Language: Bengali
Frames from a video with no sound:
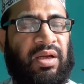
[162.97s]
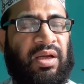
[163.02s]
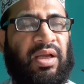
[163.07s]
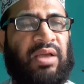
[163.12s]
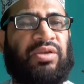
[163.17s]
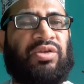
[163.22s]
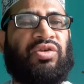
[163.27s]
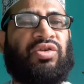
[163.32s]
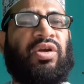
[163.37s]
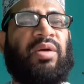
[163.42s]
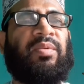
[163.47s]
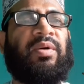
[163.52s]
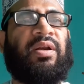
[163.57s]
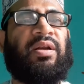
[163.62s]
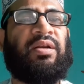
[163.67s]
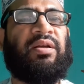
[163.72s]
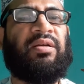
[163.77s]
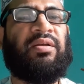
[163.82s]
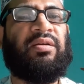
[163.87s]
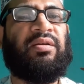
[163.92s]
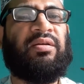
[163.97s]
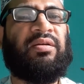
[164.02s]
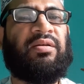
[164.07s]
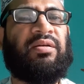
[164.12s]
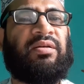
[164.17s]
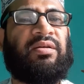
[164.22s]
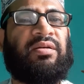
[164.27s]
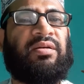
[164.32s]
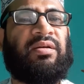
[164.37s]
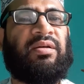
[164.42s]
আসবার
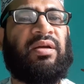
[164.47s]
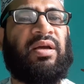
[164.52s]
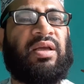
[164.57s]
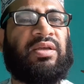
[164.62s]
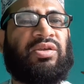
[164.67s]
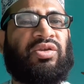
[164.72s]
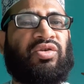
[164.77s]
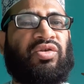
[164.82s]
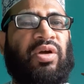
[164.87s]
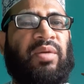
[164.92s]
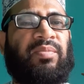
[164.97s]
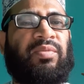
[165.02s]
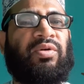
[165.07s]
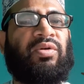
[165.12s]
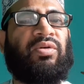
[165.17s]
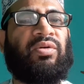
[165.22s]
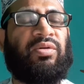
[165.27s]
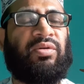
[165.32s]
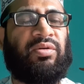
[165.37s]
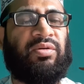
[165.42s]
আসবরুন